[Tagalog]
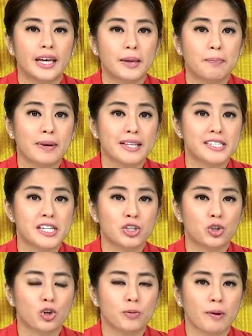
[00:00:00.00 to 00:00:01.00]
Mahigpit
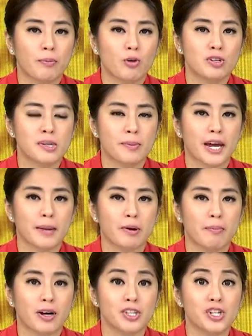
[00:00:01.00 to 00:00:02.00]
sinturon pa po sa mga
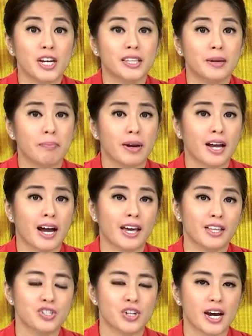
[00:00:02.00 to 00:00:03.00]
nagbabudget ng
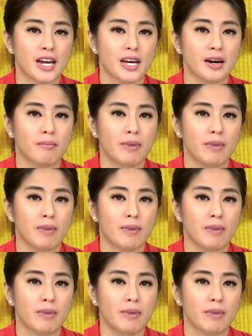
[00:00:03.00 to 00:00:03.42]
pagkain dyan.